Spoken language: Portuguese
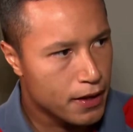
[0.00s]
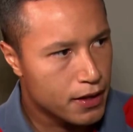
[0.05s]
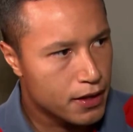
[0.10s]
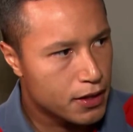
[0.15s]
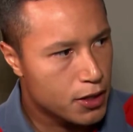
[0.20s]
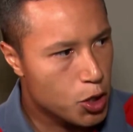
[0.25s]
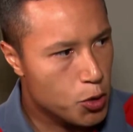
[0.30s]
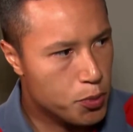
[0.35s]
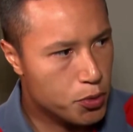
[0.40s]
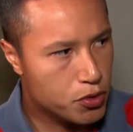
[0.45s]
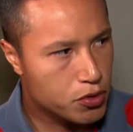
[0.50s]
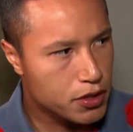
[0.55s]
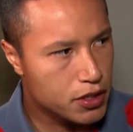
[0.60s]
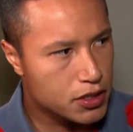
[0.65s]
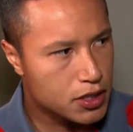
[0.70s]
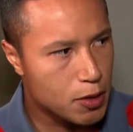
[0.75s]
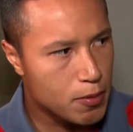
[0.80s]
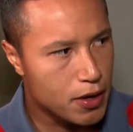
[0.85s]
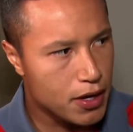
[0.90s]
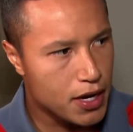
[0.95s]
eu procurei
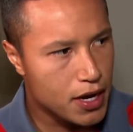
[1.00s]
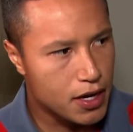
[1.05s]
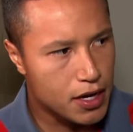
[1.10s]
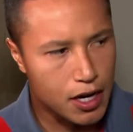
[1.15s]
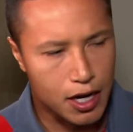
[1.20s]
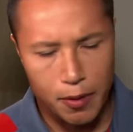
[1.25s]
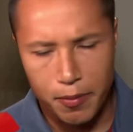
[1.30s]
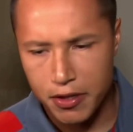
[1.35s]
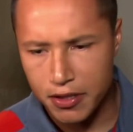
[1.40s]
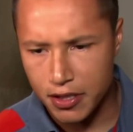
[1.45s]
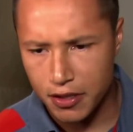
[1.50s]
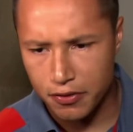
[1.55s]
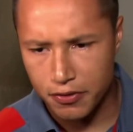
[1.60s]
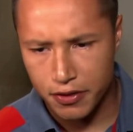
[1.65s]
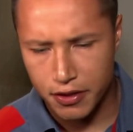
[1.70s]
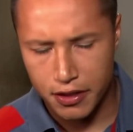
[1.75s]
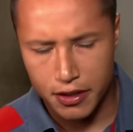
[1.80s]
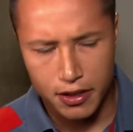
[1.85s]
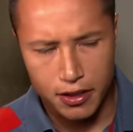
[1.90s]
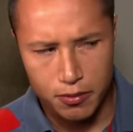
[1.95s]
trabalhar com a cabeça
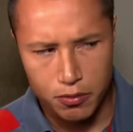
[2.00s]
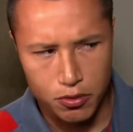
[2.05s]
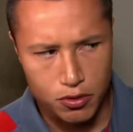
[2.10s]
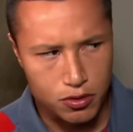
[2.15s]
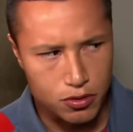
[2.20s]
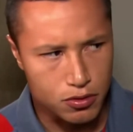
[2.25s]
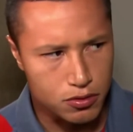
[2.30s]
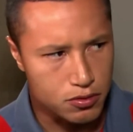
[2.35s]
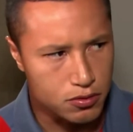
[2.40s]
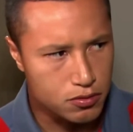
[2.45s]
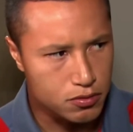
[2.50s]
fria, muito,